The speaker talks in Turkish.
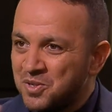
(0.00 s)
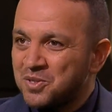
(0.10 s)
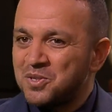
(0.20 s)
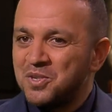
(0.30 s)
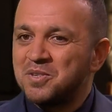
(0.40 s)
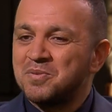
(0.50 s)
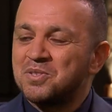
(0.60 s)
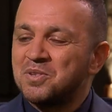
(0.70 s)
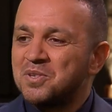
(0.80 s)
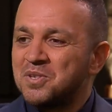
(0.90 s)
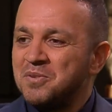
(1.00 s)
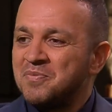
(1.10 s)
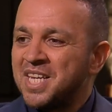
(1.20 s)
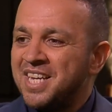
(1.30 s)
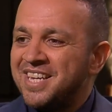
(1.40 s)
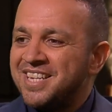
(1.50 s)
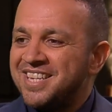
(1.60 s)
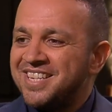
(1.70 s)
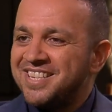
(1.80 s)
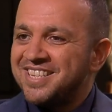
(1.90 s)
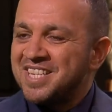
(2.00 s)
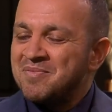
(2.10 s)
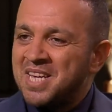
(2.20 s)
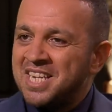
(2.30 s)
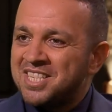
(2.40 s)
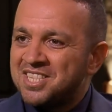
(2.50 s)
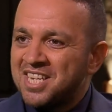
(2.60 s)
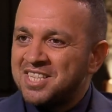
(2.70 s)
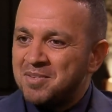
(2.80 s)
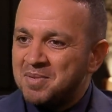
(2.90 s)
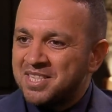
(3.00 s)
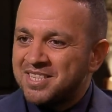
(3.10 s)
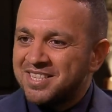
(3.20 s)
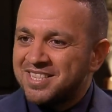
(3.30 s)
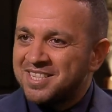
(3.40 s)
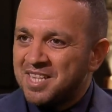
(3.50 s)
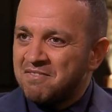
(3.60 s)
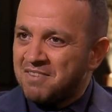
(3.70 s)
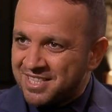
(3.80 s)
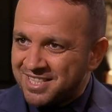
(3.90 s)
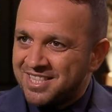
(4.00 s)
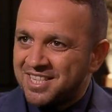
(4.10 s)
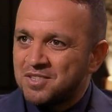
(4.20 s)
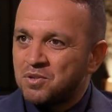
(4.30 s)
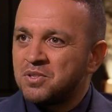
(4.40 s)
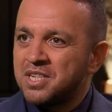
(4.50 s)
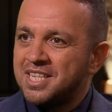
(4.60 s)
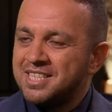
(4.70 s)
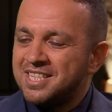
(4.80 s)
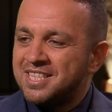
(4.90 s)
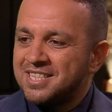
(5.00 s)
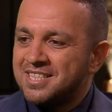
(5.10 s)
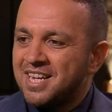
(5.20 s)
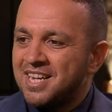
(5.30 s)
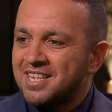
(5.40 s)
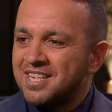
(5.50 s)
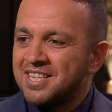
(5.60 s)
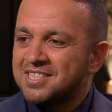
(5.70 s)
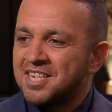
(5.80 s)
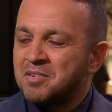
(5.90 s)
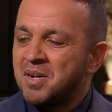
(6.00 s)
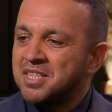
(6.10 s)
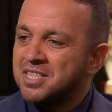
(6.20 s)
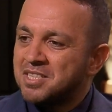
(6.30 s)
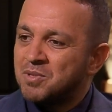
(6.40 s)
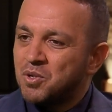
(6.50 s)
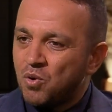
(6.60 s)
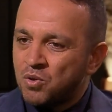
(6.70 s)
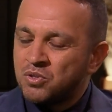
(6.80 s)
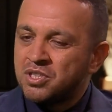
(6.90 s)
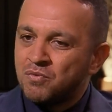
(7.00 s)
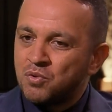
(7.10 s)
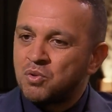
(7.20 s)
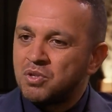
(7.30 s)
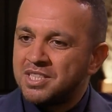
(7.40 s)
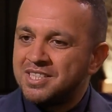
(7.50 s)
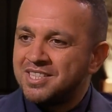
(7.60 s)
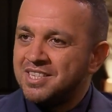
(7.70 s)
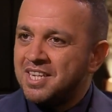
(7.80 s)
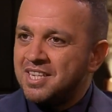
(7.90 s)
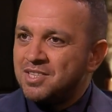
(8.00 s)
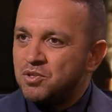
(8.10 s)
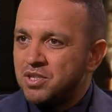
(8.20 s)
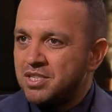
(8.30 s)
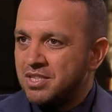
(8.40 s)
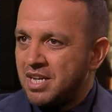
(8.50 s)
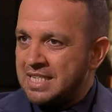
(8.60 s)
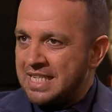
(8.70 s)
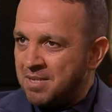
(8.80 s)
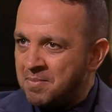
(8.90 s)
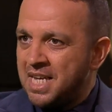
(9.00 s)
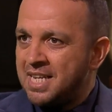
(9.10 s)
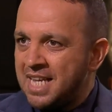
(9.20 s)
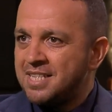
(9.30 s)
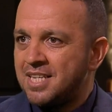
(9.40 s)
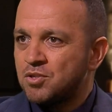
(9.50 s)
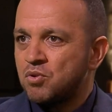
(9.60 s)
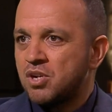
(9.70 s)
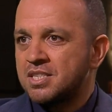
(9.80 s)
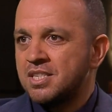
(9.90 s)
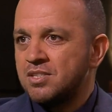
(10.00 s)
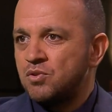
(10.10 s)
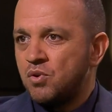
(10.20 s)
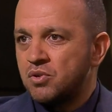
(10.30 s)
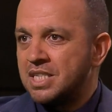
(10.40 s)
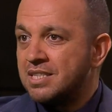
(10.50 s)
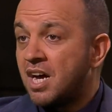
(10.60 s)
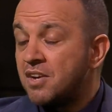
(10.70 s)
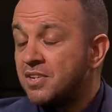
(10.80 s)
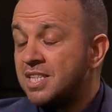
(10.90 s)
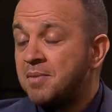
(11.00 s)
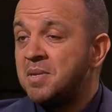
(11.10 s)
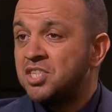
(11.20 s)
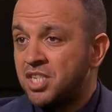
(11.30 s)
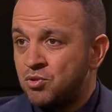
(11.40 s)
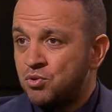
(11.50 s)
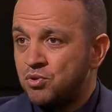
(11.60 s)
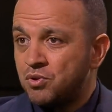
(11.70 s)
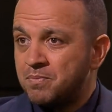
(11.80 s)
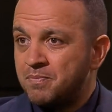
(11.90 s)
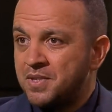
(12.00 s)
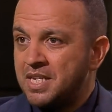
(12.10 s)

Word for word: Çok doğru bir soru. Ee, İmgeni icat diye bir kitap var sizde konuk ettiniz evet. ya, Yalçın Arman. Şimdi onun da vurguladığı hani imge ne diye sorarsanız diyor ki tarif edilemeyeceğini düşünüyorum.